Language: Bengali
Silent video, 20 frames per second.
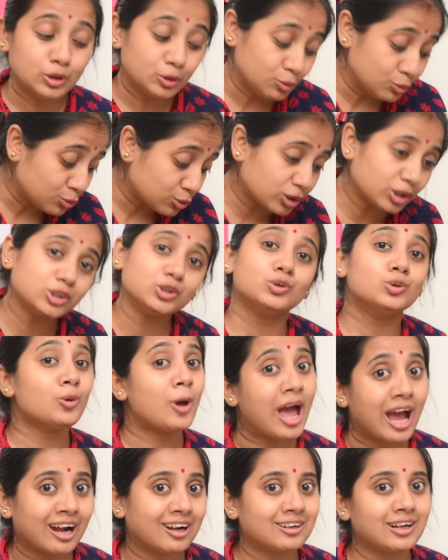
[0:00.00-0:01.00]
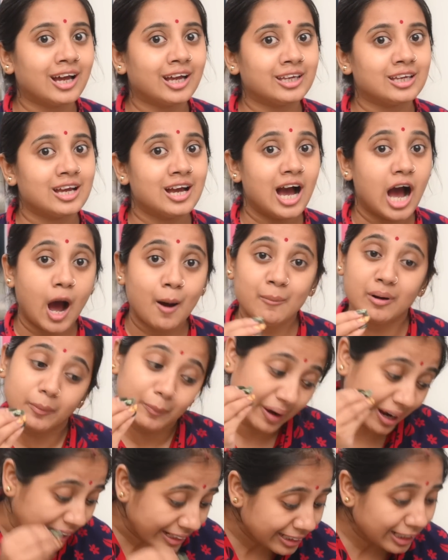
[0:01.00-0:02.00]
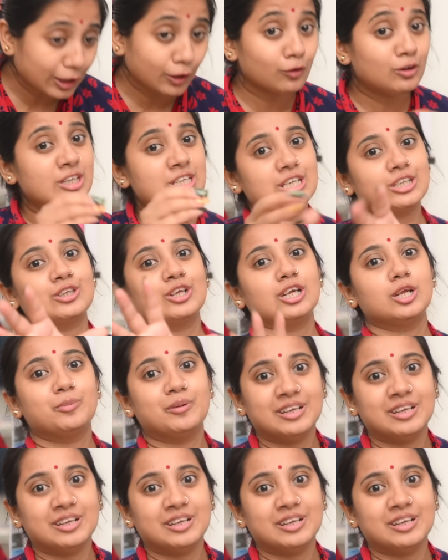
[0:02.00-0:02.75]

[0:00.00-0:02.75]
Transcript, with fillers: দুঃখ শুধু একটাই আমার ভাইটাকেও নিজের দলে